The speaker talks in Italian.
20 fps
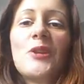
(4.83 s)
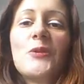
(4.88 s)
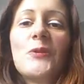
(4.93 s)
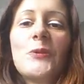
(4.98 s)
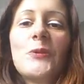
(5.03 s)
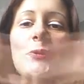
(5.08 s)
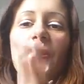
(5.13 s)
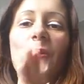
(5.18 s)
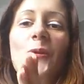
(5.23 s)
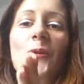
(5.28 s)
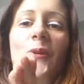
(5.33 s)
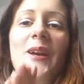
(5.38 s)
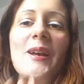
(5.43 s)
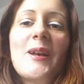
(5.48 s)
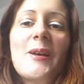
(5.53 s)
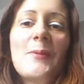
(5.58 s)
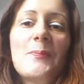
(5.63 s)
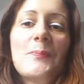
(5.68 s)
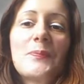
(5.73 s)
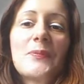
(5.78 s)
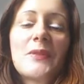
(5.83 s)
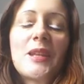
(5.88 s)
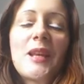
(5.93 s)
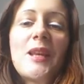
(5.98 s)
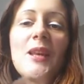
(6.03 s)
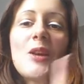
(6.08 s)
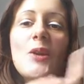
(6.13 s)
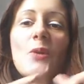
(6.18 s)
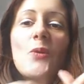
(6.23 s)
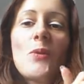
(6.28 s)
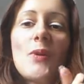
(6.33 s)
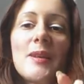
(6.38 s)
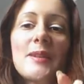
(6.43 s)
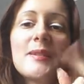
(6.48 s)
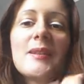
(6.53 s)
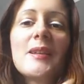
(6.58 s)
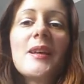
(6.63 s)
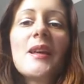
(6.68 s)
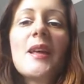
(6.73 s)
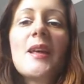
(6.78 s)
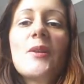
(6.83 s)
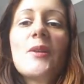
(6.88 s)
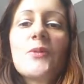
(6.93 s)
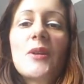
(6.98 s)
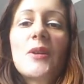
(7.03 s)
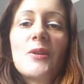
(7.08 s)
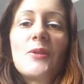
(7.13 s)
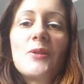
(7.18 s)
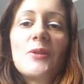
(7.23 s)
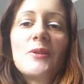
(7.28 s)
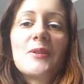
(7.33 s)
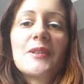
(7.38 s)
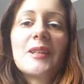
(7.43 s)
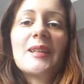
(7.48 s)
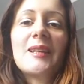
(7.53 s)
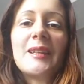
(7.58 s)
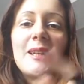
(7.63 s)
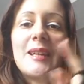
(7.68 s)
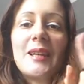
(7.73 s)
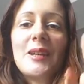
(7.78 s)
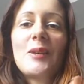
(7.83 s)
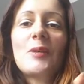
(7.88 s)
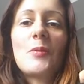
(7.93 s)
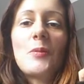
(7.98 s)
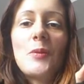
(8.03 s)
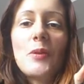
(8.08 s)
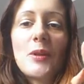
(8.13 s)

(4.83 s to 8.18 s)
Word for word: Dunque, questa è una cosa che